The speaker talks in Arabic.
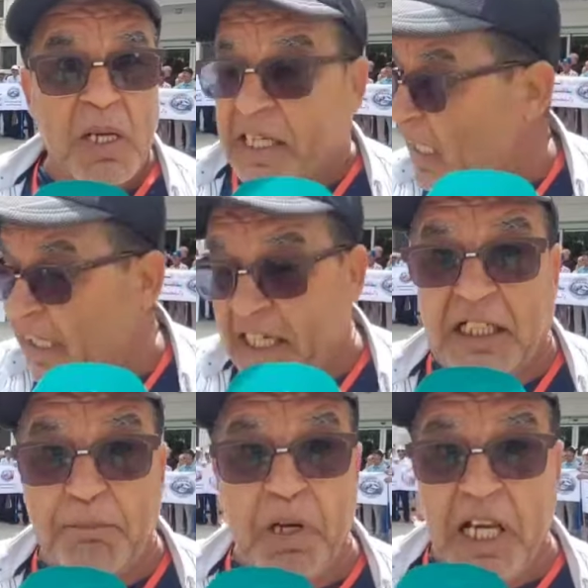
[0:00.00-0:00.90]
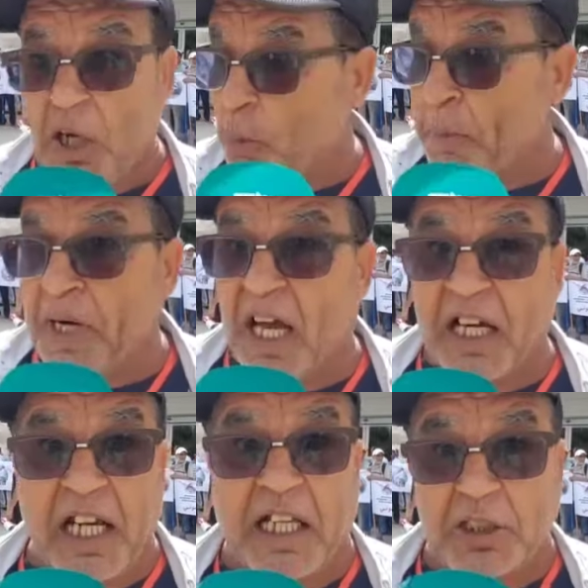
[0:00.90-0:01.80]
كاين اللي كيخدم بالليل وبالنهار
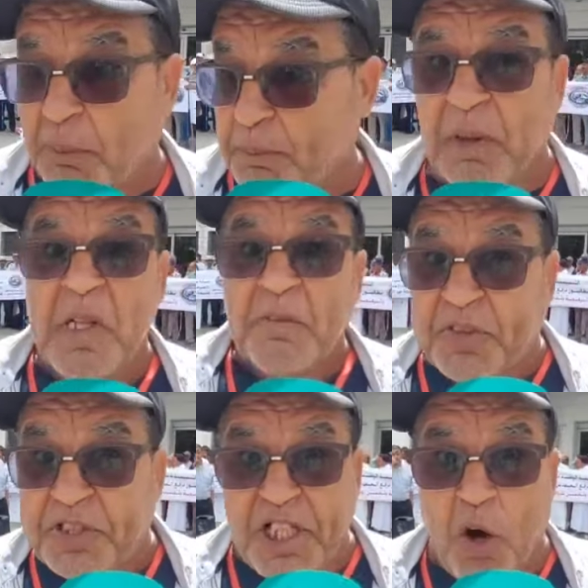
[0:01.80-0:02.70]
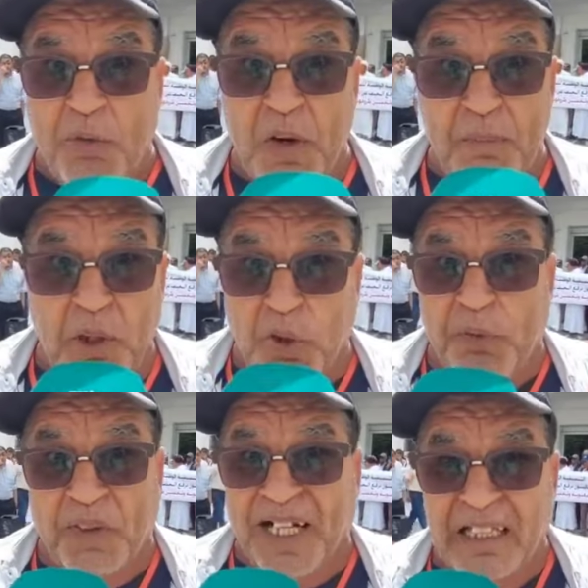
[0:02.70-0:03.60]
كاين اللي كيضرب في الشتاء وفي البرد
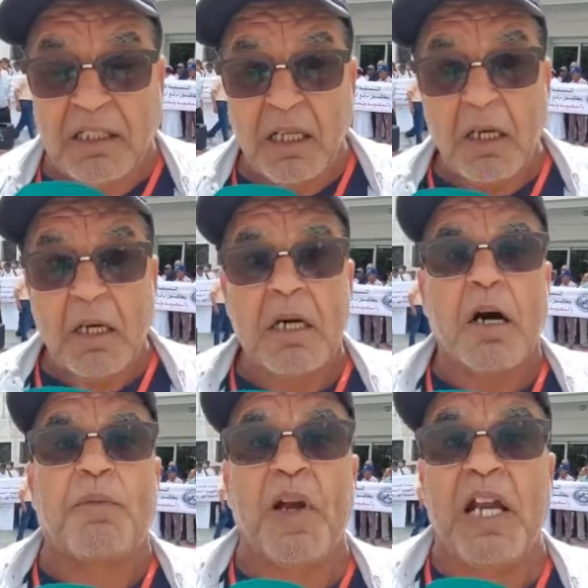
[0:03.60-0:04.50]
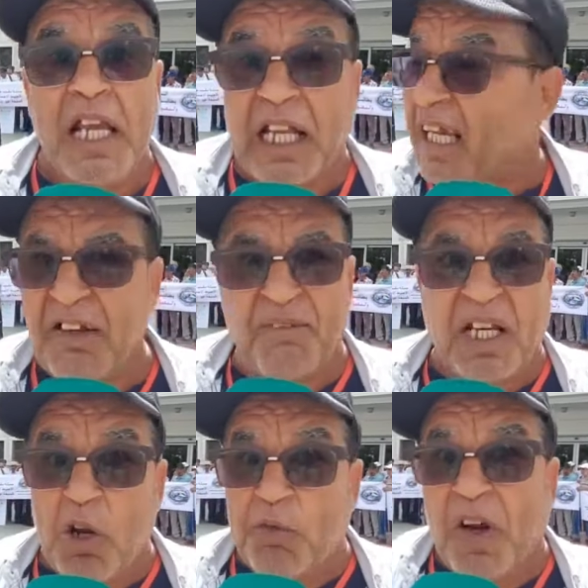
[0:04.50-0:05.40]
وفي الرعد وفي الليل غير
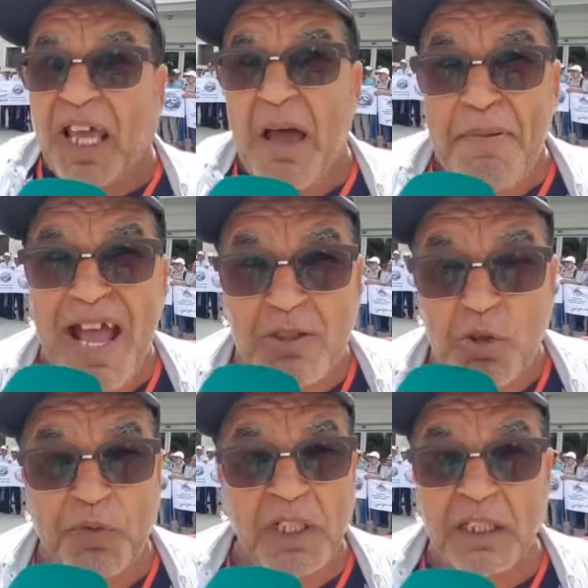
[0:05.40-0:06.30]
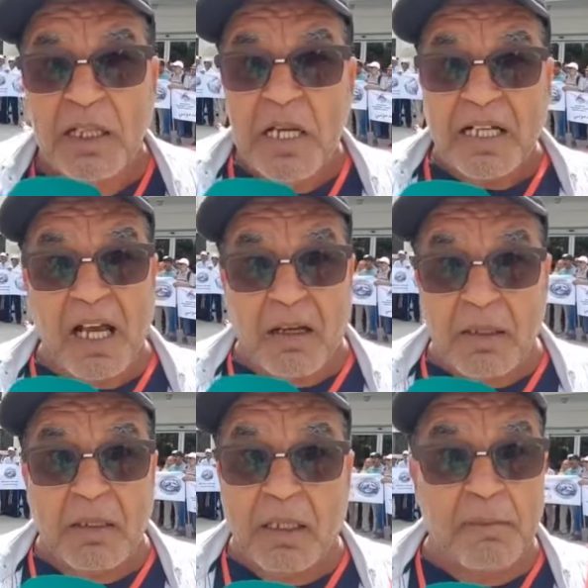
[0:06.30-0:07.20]
في الغابات وفي هادي
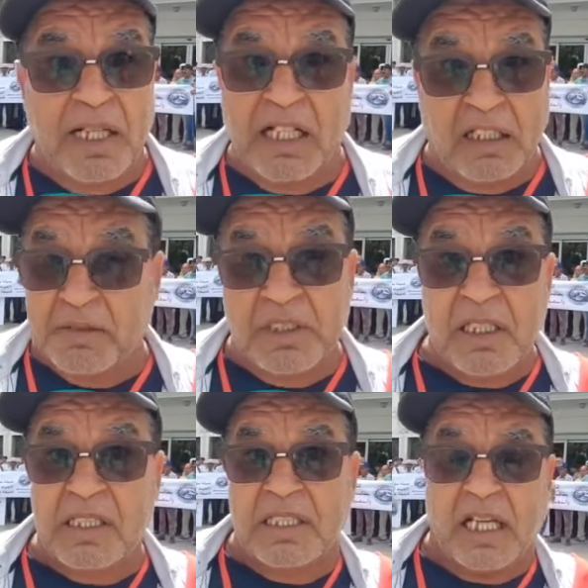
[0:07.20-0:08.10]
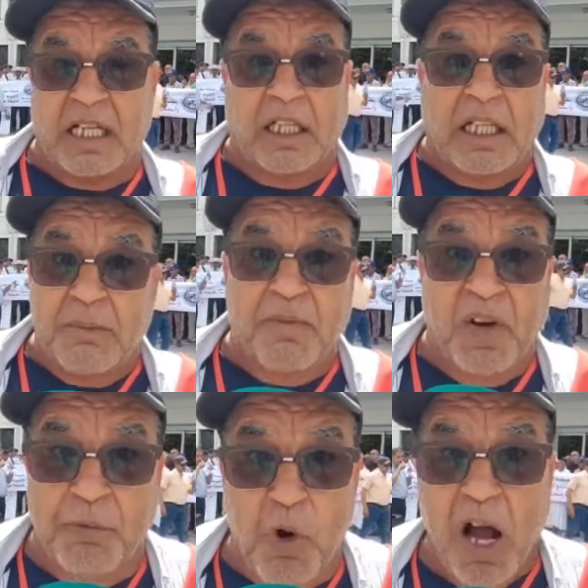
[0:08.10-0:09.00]
راه راه ما كنعرف الناس اللي كتخدم في
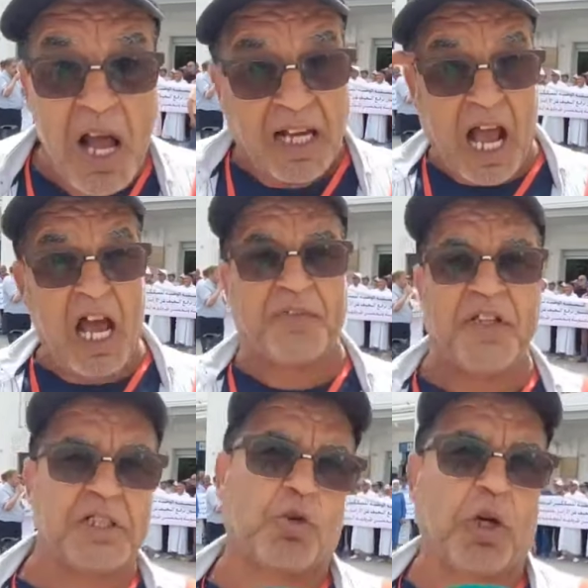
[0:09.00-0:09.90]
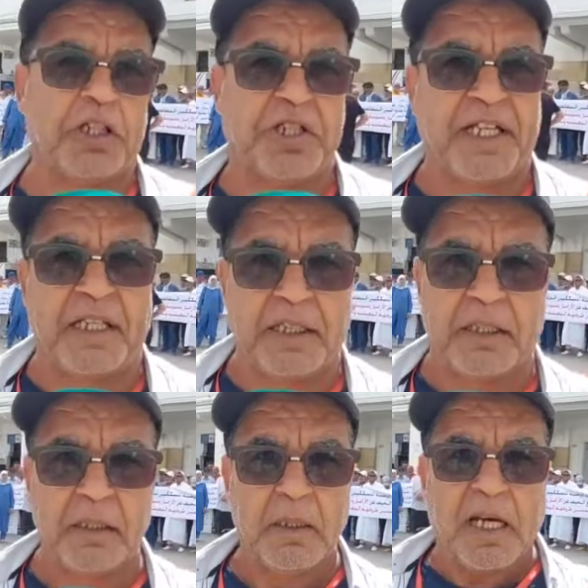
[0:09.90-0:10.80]
لافوا راه عارفين اش
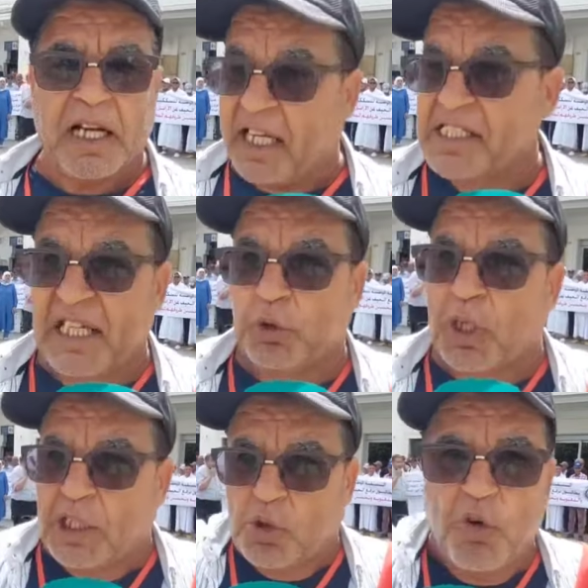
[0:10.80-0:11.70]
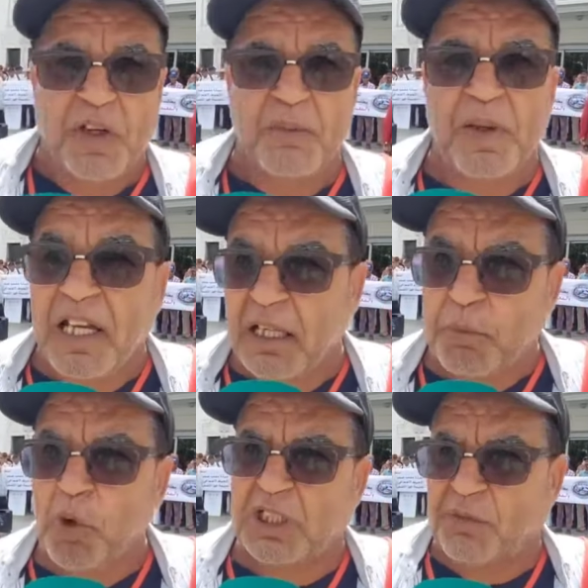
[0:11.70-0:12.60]
كنعني راه كيصيفطوك كتكوفري بالليل
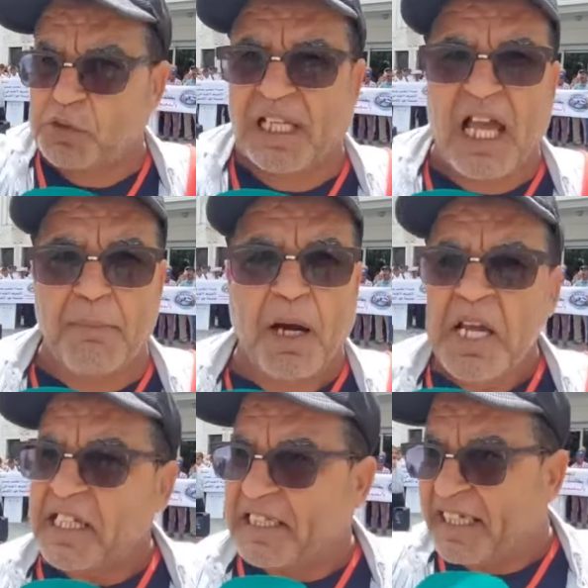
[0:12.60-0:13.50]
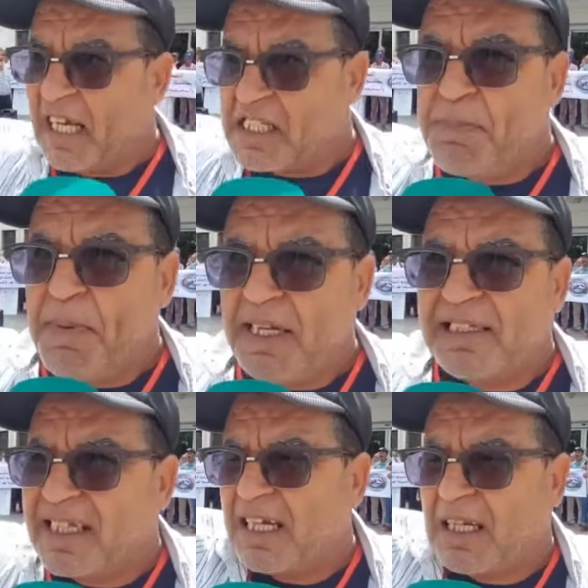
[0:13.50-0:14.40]
بوحدك في وسط الغابه يتلقى لك سبع
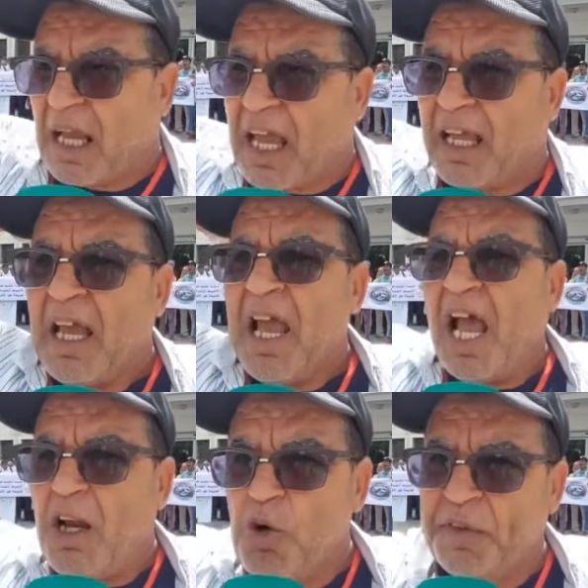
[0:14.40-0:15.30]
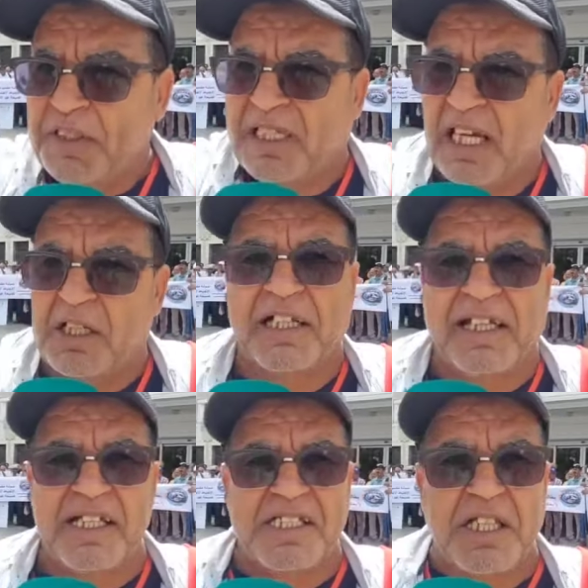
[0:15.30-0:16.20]
يتلقى لك حلوف يتلقى لك
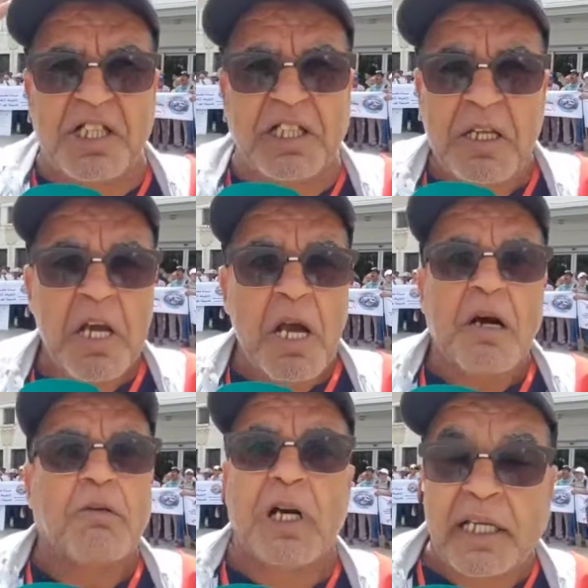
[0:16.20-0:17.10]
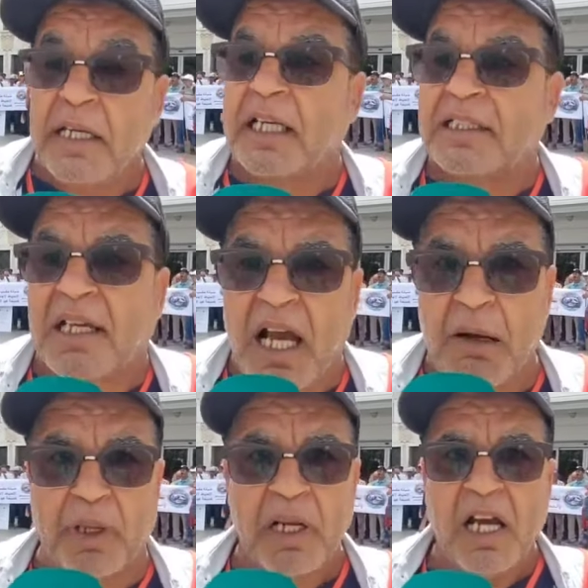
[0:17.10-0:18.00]
كريسيجي ولكن
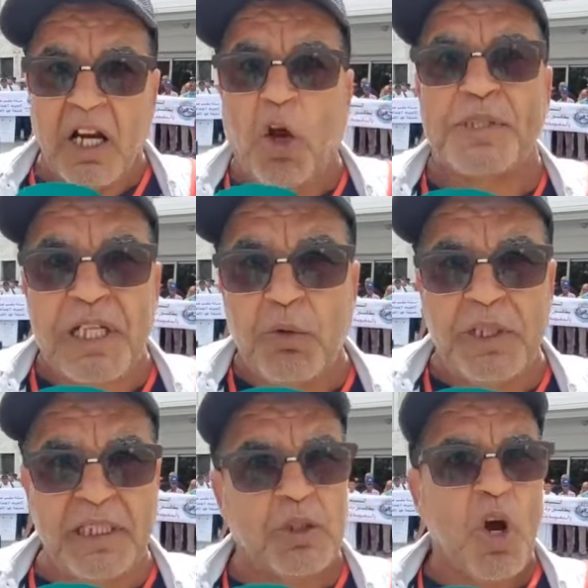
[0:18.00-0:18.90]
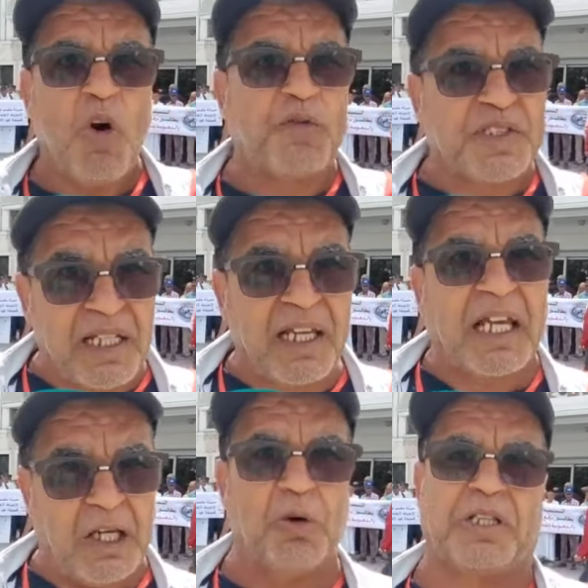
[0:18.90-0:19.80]
كتغامر على خبز الوليدات وبالتالي
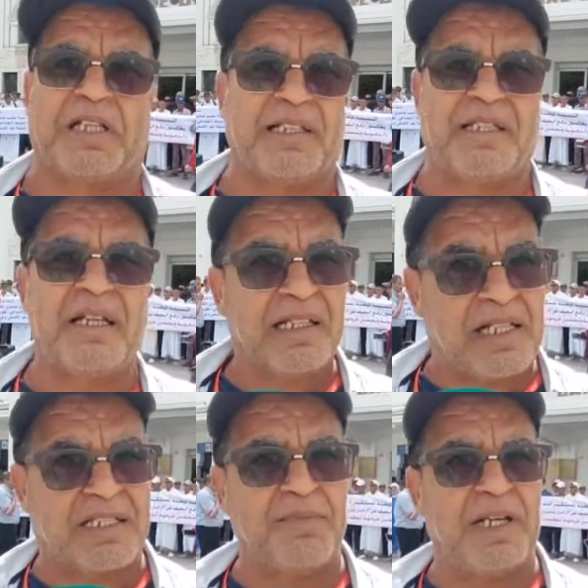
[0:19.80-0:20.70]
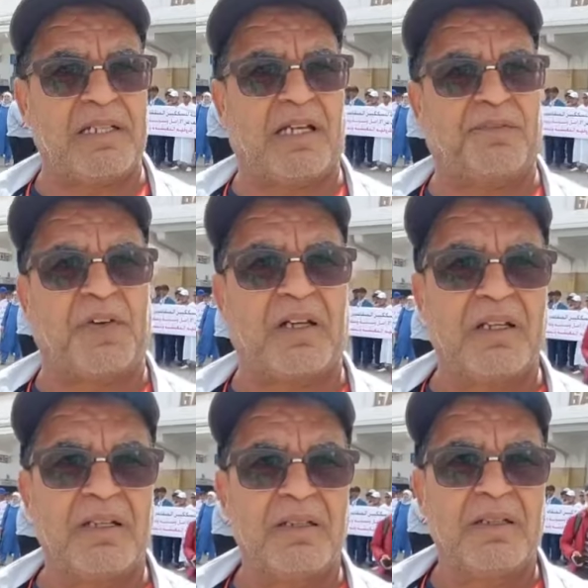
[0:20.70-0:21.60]
خلاو لك 300000 فرنك
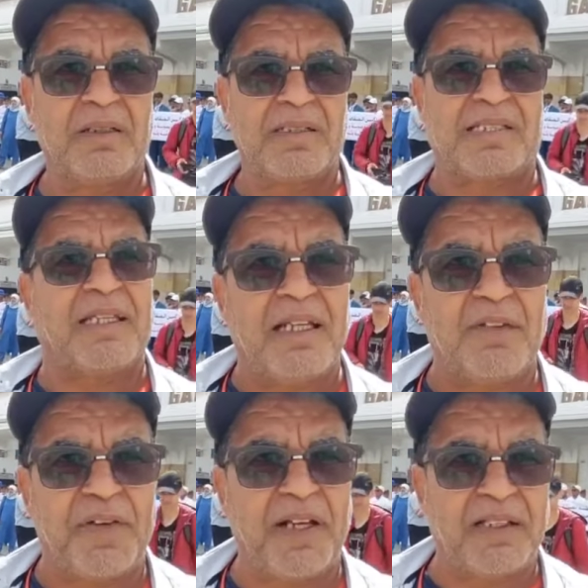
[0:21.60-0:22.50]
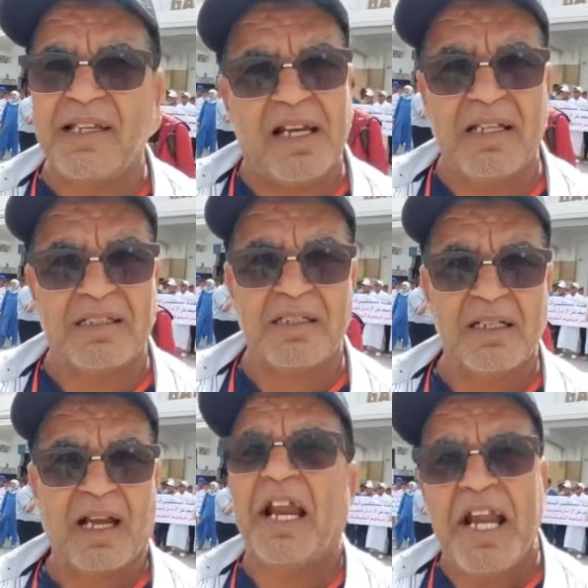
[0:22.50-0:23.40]
60 ألف ريال ديالاش
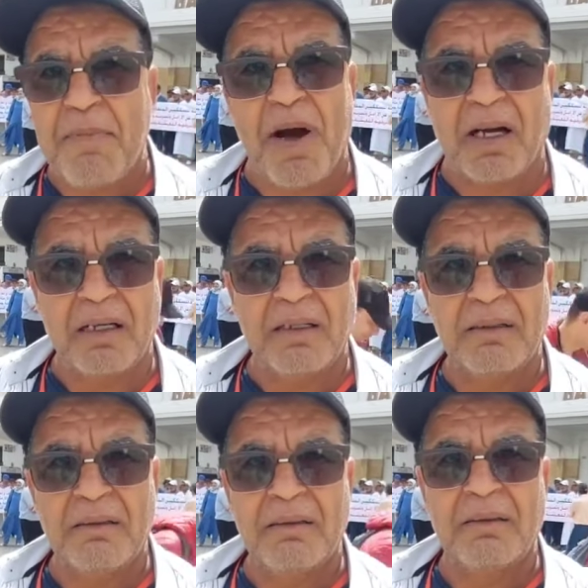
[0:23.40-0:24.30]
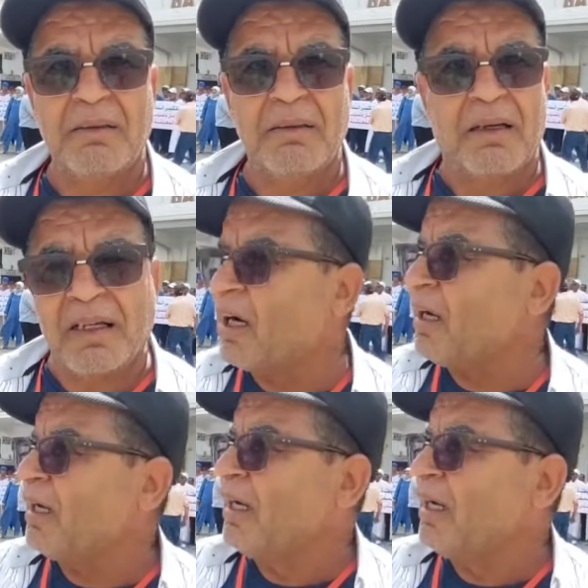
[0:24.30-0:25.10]
قلبها الله